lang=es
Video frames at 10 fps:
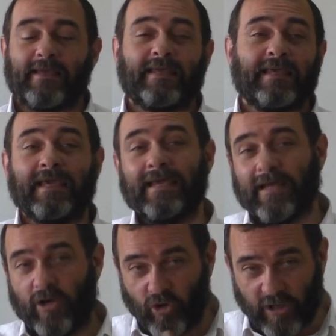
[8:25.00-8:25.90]
Y
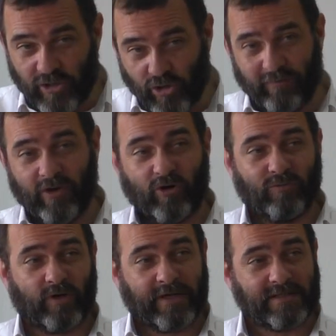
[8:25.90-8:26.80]
lo que yo veo
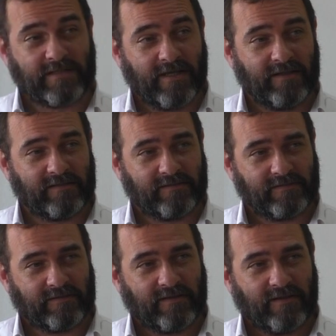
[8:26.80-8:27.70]
como Gesed,
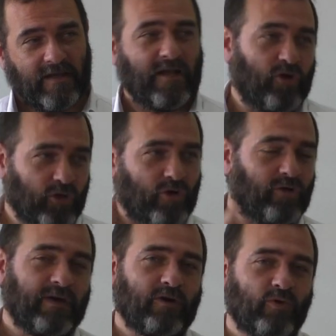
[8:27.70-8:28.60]
el otro lo
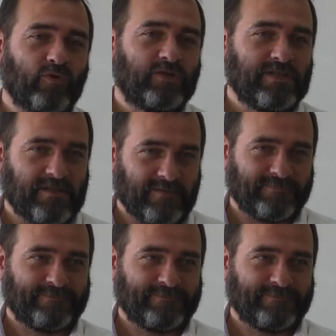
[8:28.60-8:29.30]
ve como justicia.